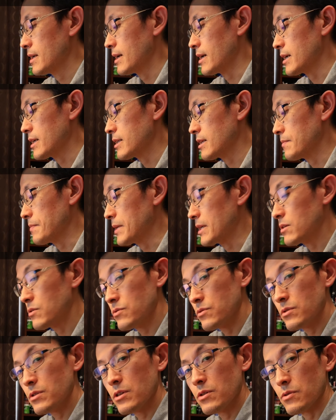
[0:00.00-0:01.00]
あれで
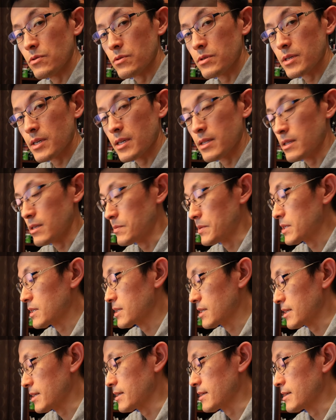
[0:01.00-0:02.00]
ビクっていうのを使ってま
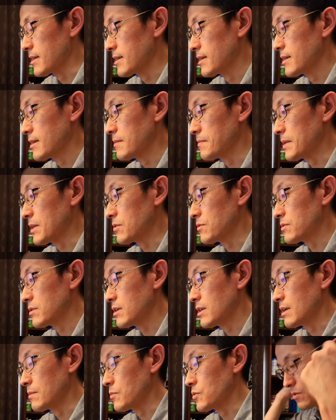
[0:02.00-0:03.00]
してビクっ
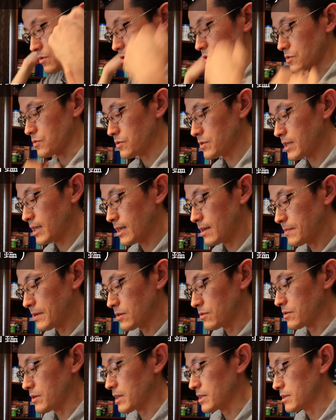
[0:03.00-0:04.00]
ていうのはもう
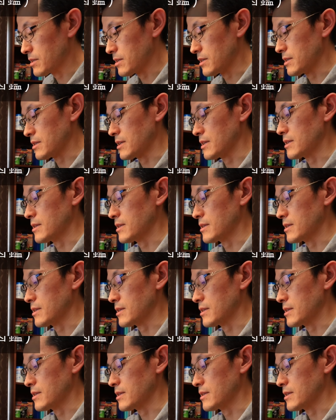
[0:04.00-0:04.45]
ショルダーベルトがついていて